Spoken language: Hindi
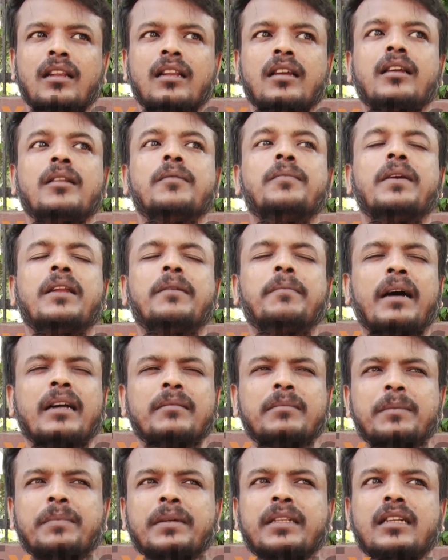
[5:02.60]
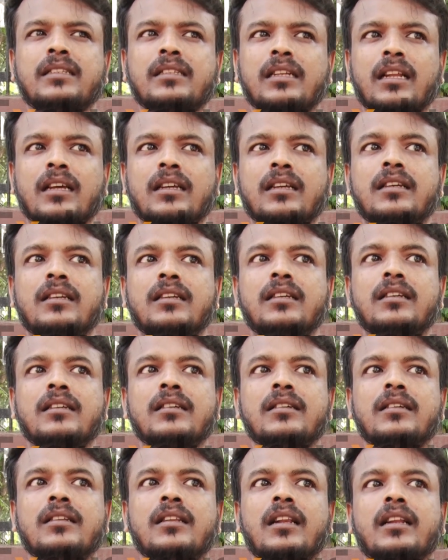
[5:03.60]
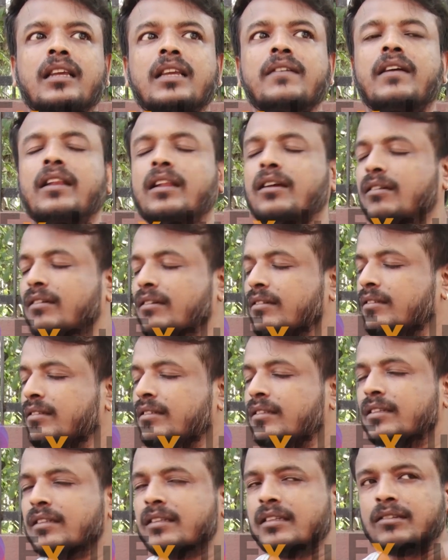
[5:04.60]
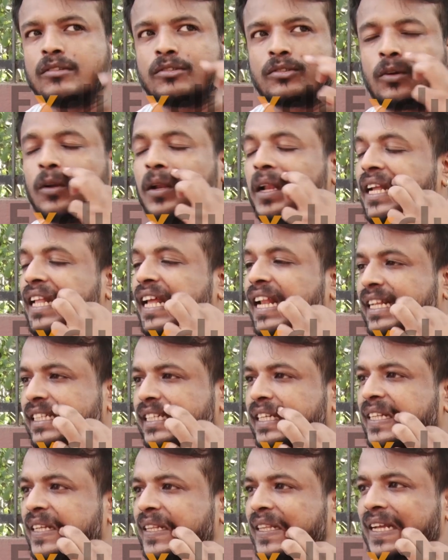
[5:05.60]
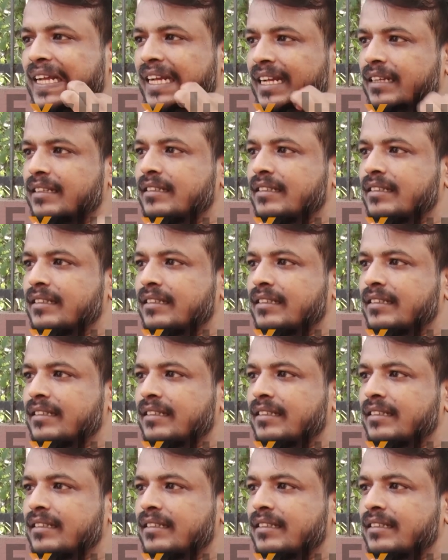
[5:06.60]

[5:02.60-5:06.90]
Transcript: लेकिन फिर बाद में पता चला कि लड़की वाले उसको ले जाना चाहते थे